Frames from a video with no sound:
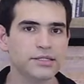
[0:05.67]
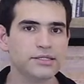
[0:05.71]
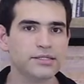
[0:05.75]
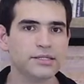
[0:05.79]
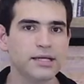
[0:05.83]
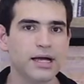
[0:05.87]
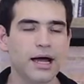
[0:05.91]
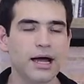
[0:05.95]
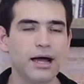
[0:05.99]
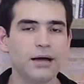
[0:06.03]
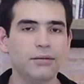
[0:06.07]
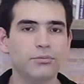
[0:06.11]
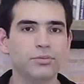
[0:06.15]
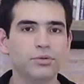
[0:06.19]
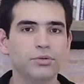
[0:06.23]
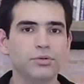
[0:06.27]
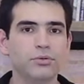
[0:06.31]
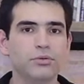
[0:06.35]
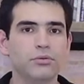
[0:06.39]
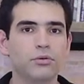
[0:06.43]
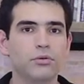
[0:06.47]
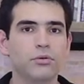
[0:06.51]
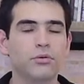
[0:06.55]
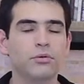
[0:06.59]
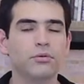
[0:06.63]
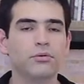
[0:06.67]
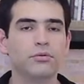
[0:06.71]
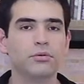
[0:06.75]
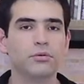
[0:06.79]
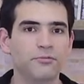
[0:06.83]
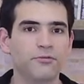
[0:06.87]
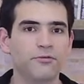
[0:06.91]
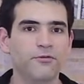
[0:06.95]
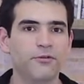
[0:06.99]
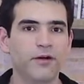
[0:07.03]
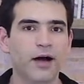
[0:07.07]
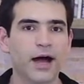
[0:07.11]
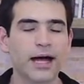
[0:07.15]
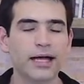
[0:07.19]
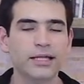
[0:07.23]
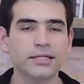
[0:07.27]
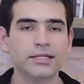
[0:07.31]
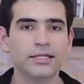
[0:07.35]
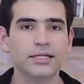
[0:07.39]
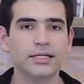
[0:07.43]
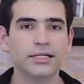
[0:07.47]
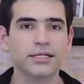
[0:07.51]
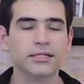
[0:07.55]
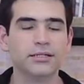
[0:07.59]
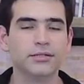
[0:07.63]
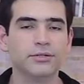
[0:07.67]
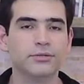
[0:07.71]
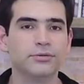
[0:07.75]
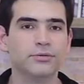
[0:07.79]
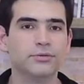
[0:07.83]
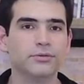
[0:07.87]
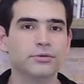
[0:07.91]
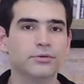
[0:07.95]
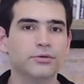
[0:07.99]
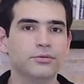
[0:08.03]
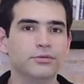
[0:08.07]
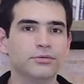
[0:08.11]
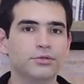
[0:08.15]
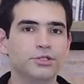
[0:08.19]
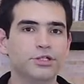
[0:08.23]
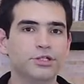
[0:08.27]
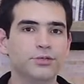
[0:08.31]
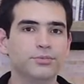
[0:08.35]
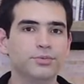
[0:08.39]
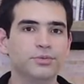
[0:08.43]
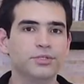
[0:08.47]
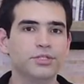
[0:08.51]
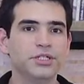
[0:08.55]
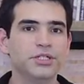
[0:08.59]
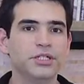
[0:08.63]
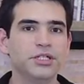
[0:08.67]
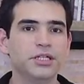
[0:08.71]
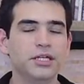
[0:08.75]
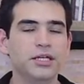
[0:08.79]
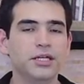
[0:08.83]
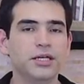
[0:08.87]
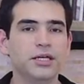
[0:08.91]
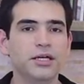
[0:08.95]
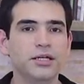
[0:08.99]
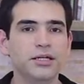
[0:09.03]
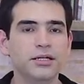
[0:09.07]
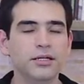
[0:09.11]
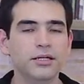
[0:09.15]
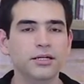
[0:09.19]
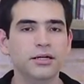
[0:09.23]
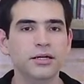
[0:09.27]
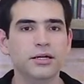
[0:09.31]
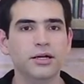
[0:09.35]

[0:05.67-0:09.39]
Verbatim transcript: sábio ou fada ou algum tipo de guia,